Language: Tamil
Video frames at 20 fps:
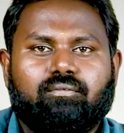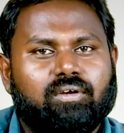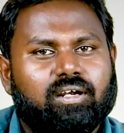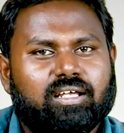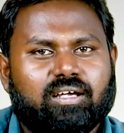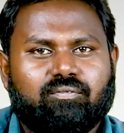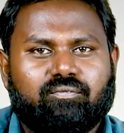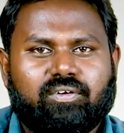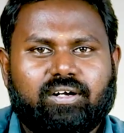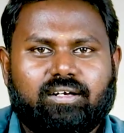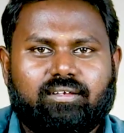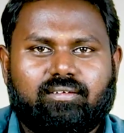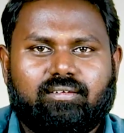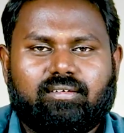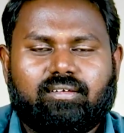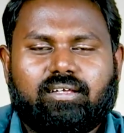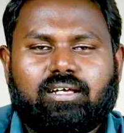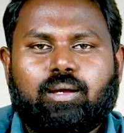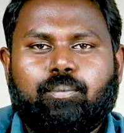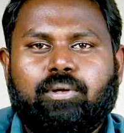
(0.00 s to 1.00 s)
வெல்கம் ஃப்ரெண்ட்ஸ்
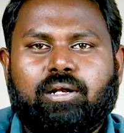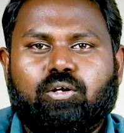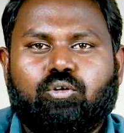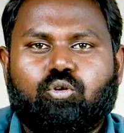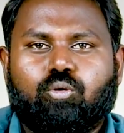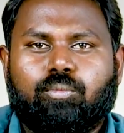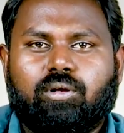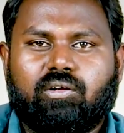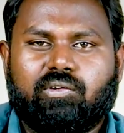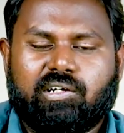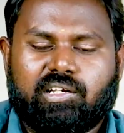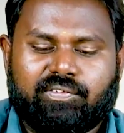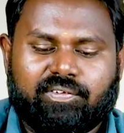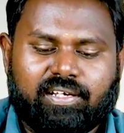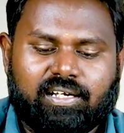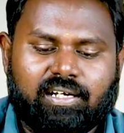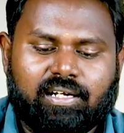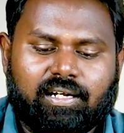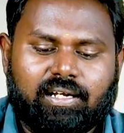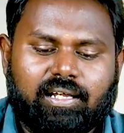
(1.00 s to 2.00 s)
கபிலன்
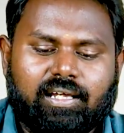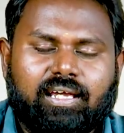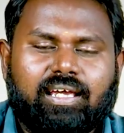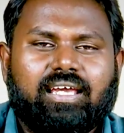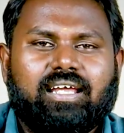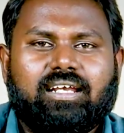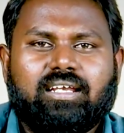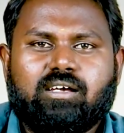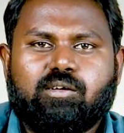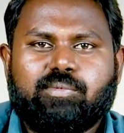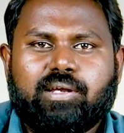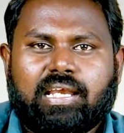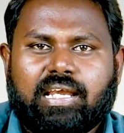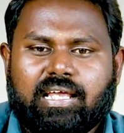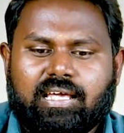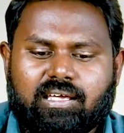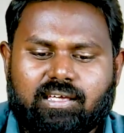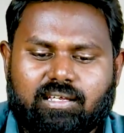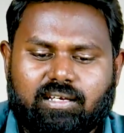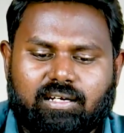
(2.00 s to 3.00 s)
குமரவடிவேல் என்ன
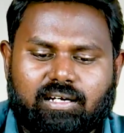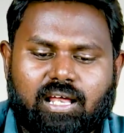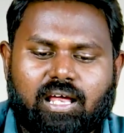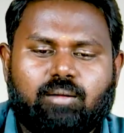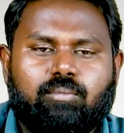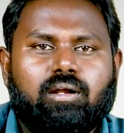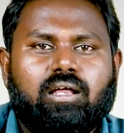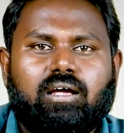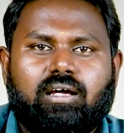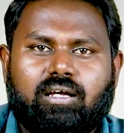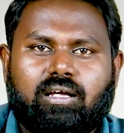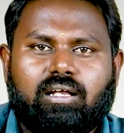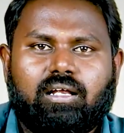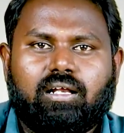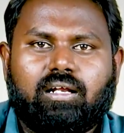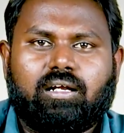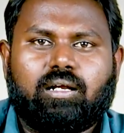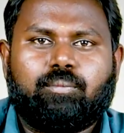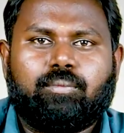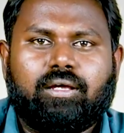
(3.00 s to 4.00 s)
அப்படின்னா நார்மலாக
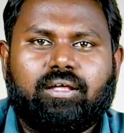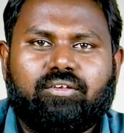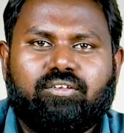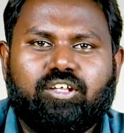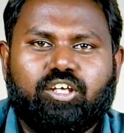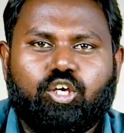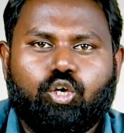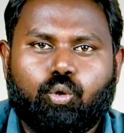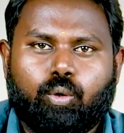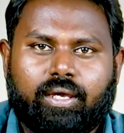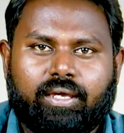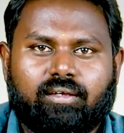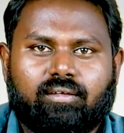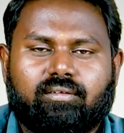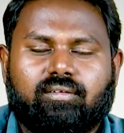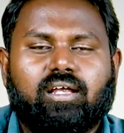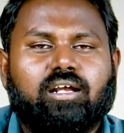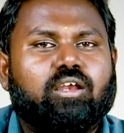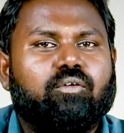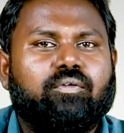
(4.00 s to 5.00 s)
நம்ம சிக்யூஐ
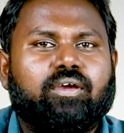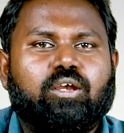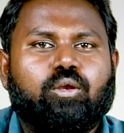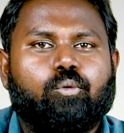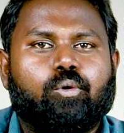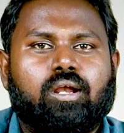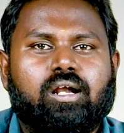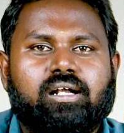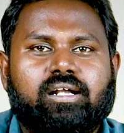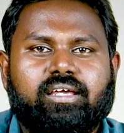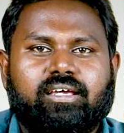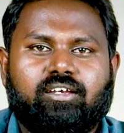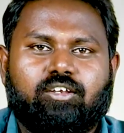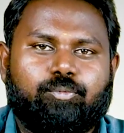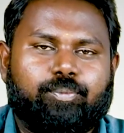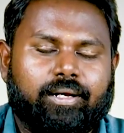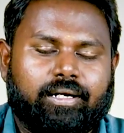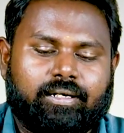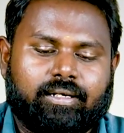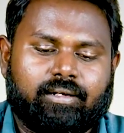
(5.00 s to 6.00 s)
சர்டிஃபைடு குவாலிட்டி
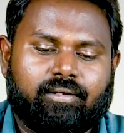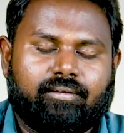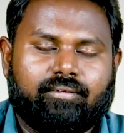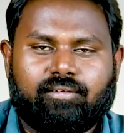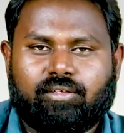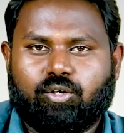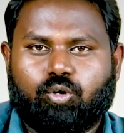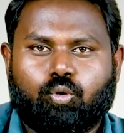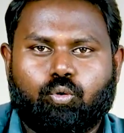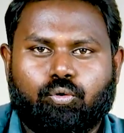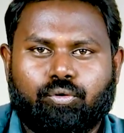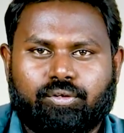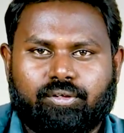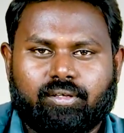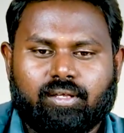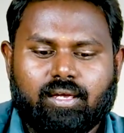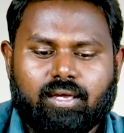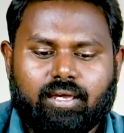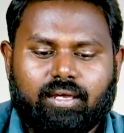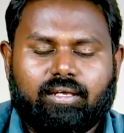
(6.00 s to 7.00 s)
இன்ஸ்பெக்டர் இந்த கோர்ஸ்
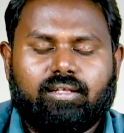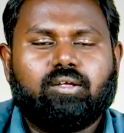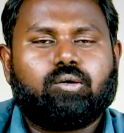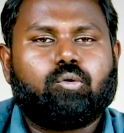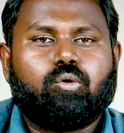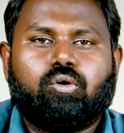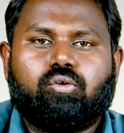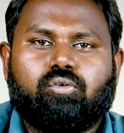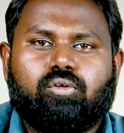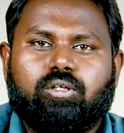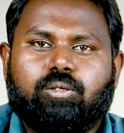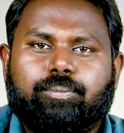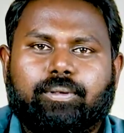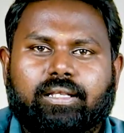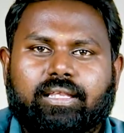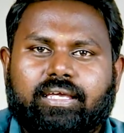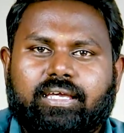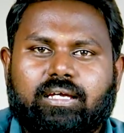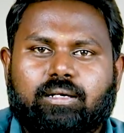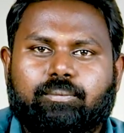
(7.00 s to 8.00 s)
இந்த கோர்ஸ் வந்து
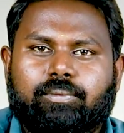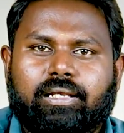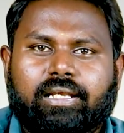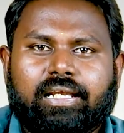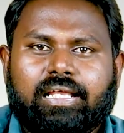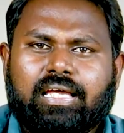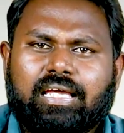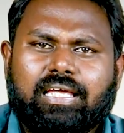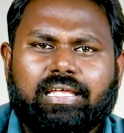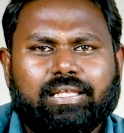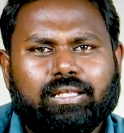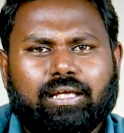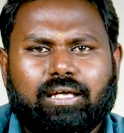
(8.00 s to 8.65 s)
பார்த்திங்க அப்படின்னா